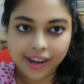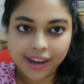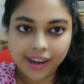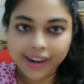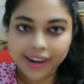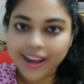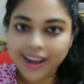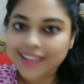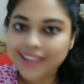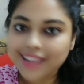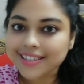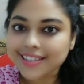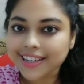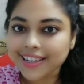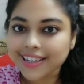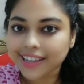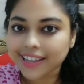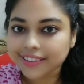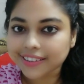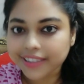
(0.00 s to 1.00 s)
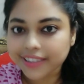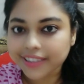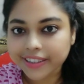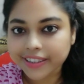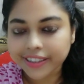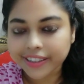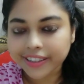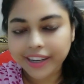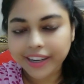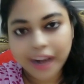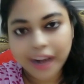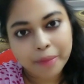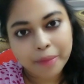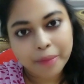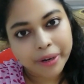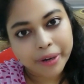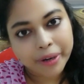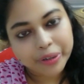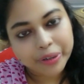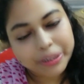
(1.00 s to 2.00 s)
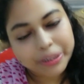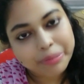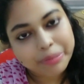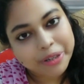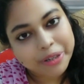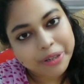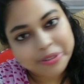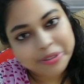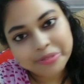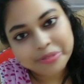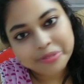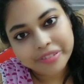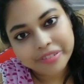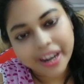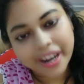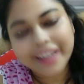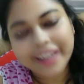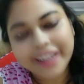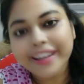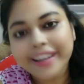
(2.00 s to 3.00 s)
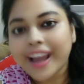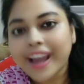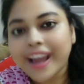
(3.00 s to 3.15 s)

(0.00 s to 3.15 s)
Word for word: আর আজকে রাত্রের ডিনার আমার ওই বেগুন ফ্রাই